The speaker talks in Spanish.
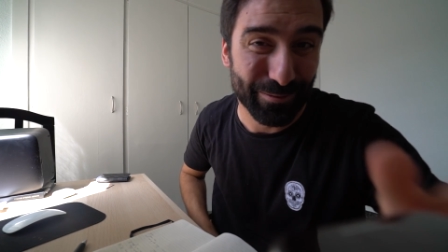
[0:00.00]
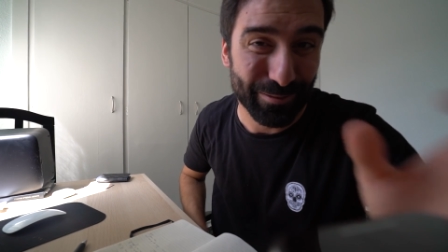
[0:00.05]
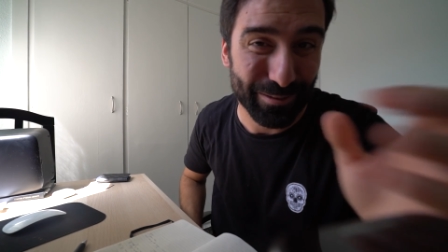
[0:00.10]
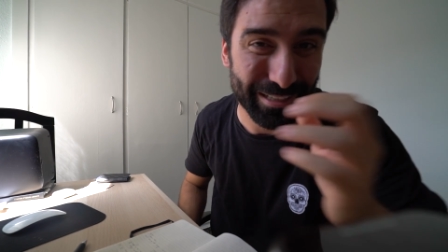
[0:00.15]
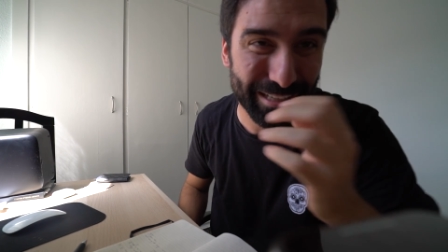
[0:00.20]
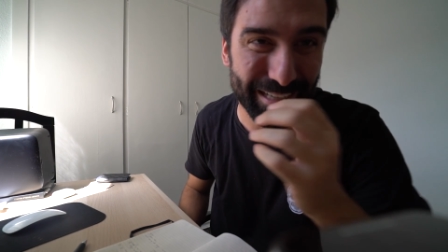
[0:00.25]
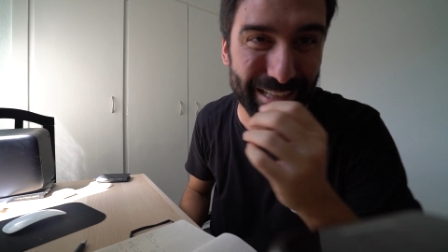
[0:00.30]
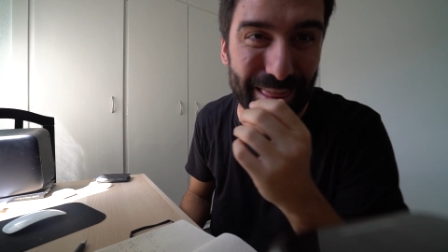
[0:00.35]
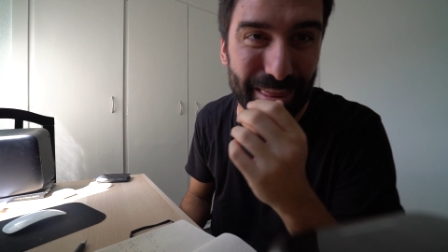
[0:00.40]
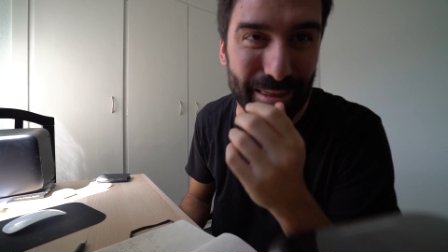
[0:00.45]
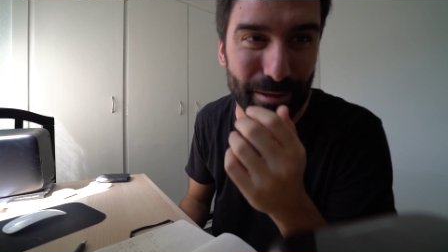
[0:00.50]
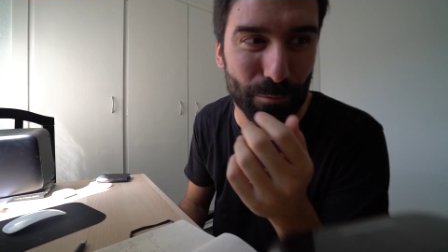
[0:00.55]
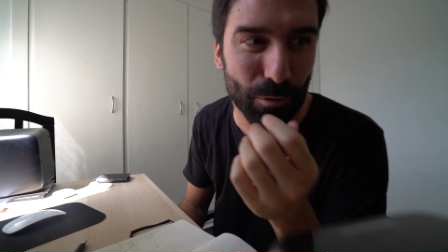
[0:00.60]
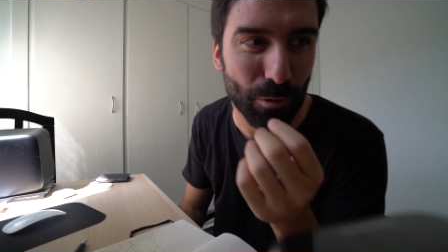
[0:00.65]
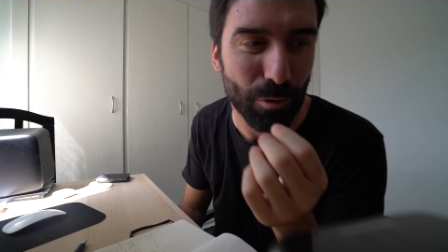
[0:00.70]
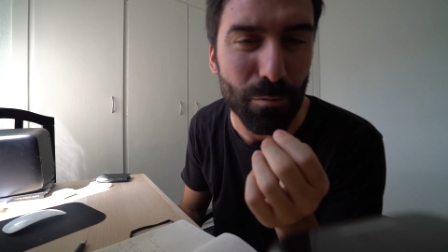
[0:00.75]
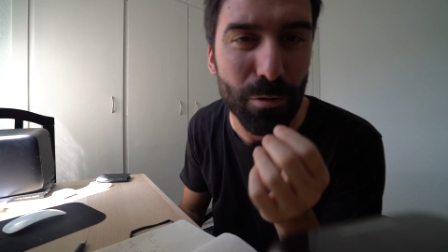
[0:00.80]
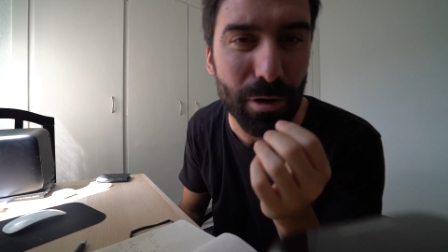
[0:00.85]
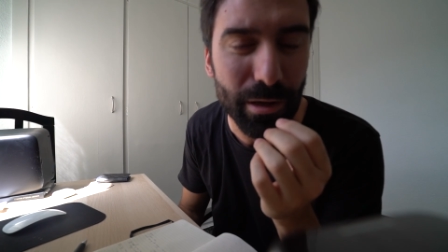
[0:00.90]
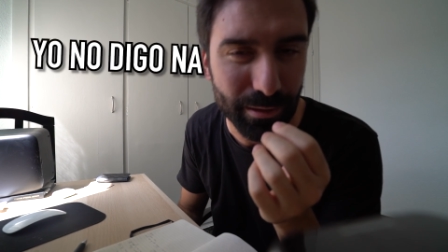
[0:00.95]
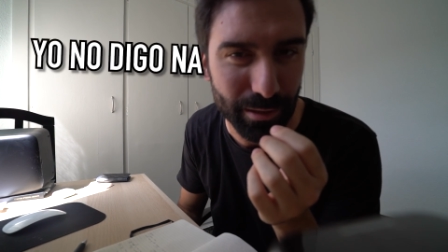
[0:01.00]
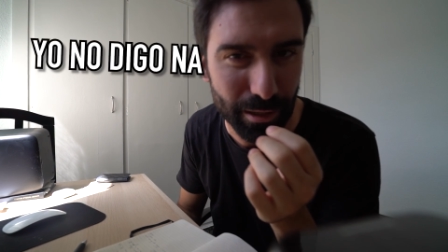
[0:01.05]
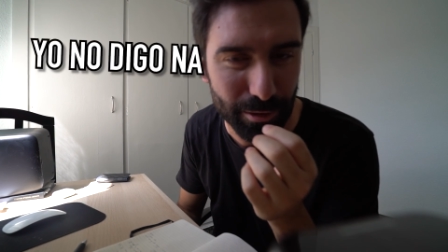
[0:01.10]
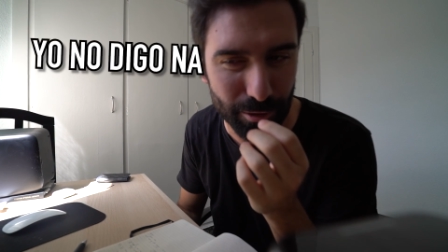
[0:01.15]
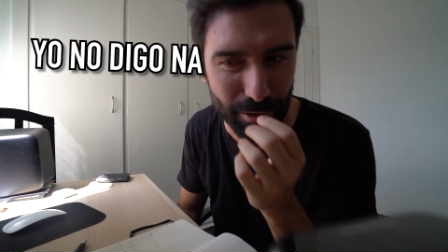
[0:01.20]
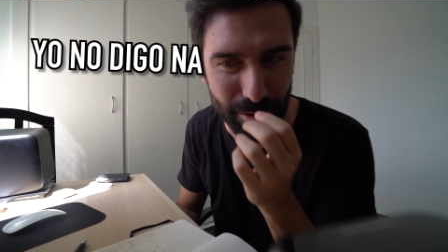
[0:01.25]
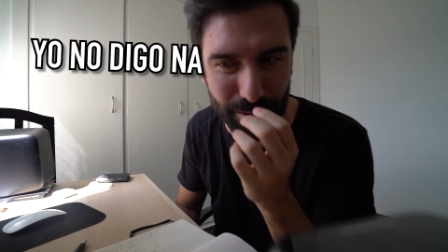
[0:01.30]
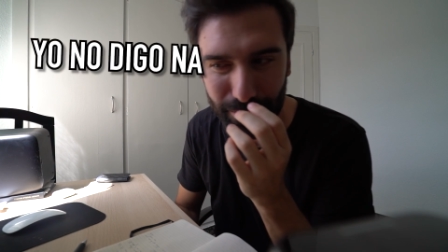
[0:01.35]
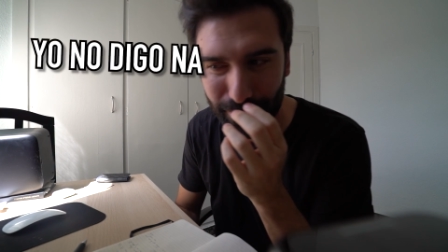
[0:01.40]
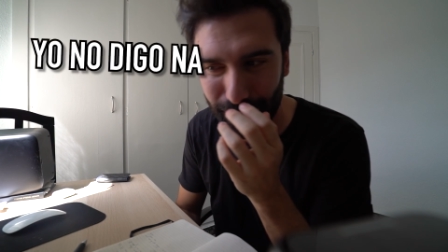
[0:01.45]
Porque, pero ¿cómo eres tan
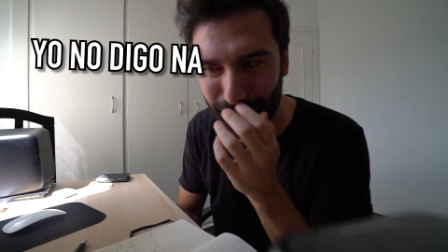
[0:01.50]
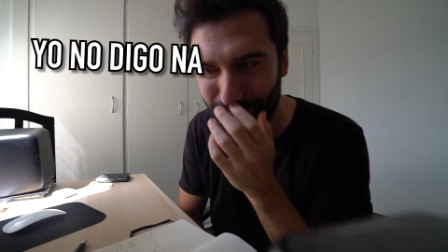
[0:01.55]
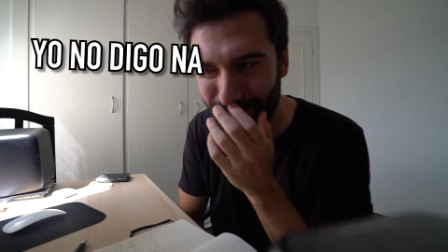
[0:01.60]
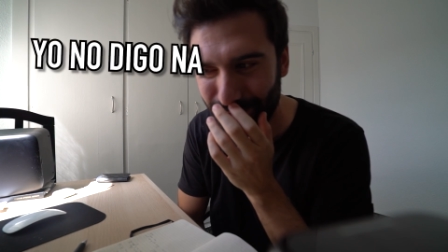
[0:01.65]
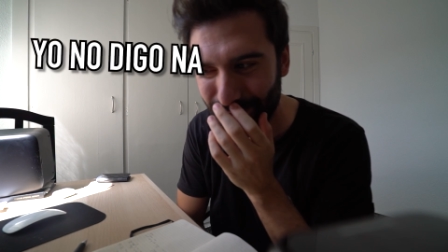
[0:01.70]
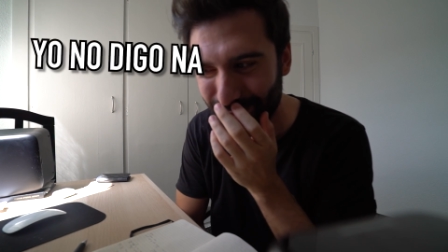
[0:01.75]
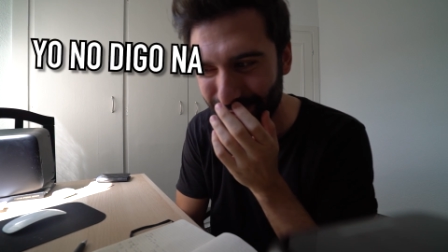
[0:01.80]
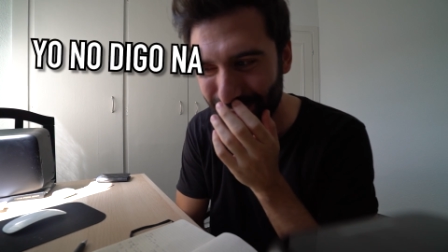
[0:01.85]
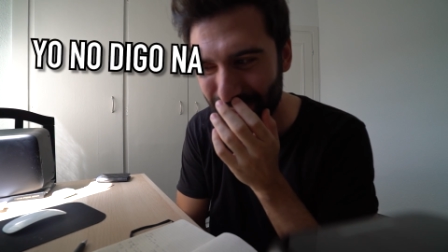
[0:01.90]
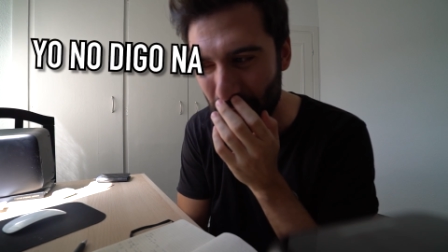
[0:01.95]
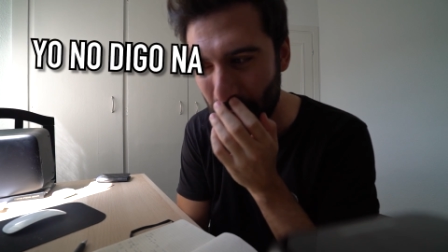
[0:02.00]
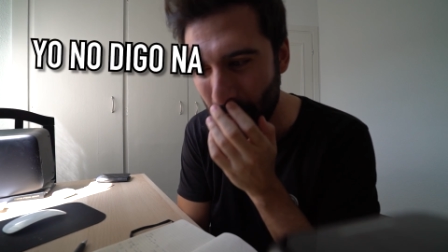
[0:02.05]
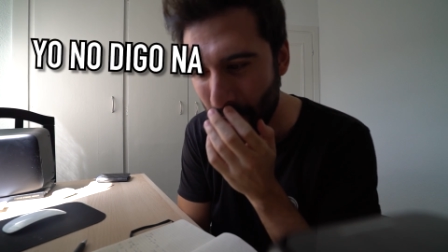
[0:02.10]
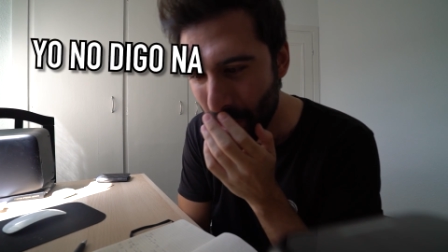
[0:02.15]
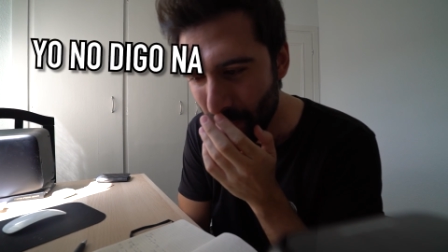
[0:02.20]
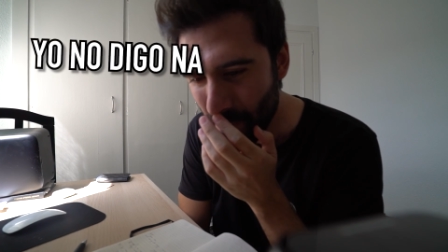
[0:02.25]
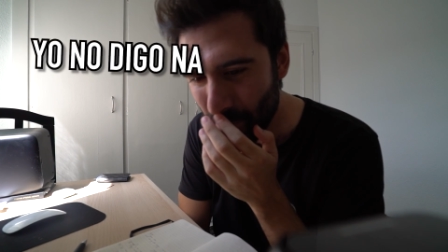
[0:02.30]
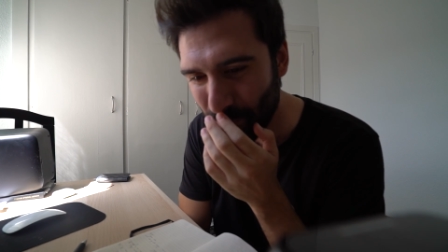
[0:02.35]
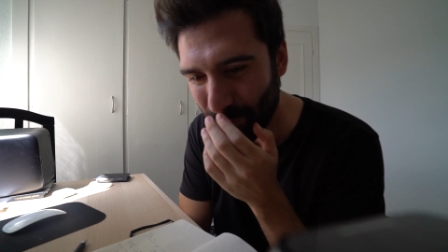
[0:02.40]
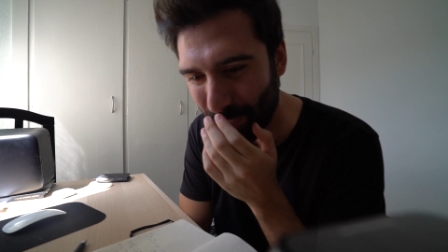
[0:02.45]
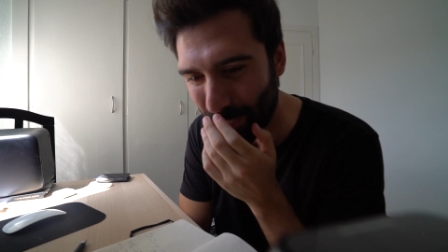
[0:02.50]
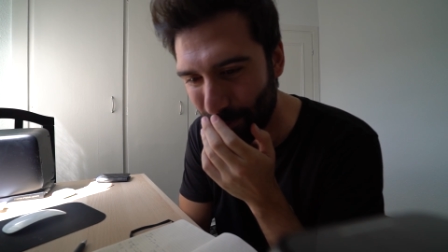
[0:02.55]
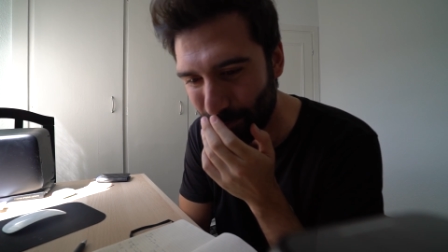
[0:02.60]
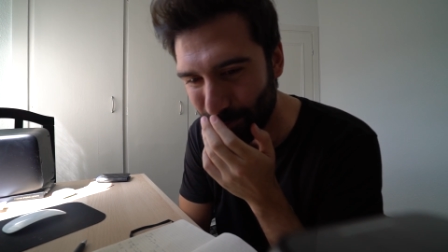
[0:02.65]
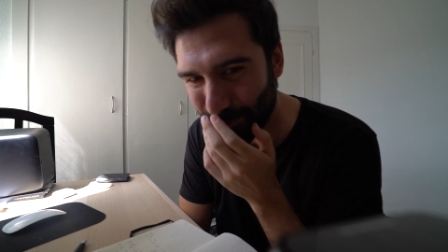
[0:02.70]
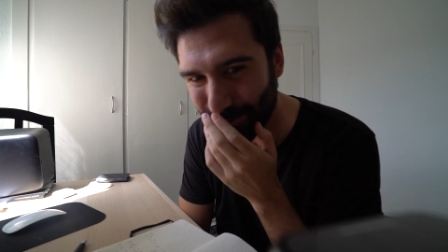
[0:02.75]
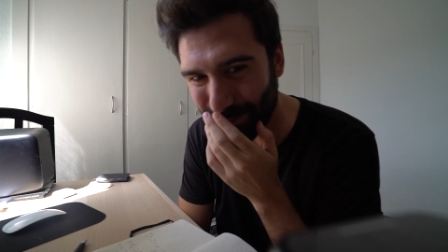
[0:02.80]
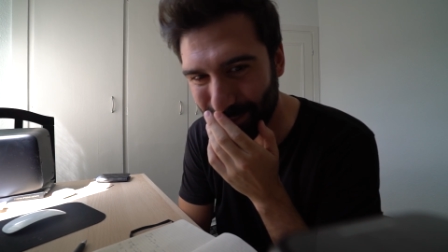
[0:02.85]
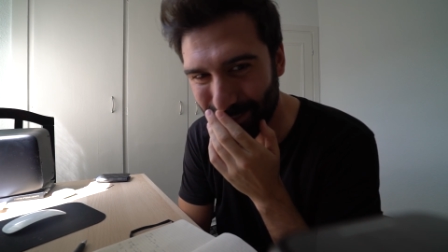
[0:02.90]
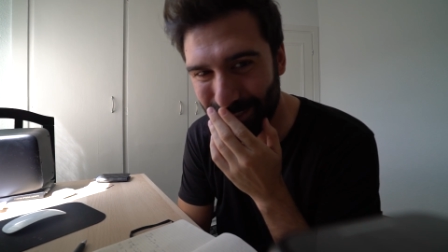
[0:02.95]
tonto? Me a
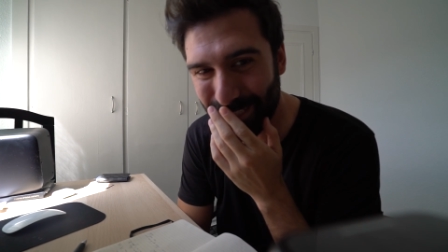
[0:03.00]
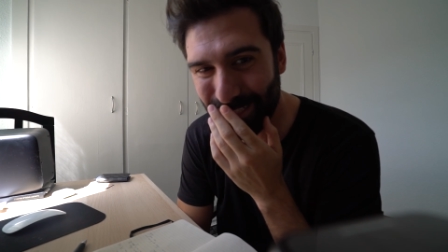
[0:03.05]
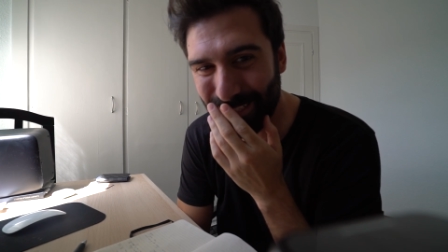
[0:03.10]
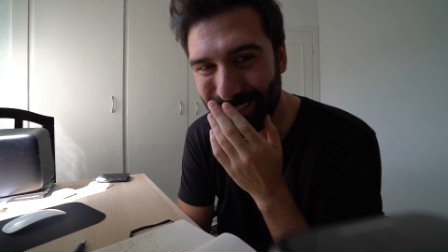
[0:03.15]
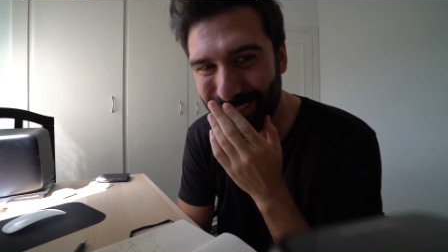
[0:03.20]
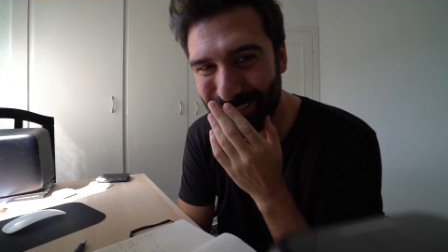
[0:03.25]
apuntarte.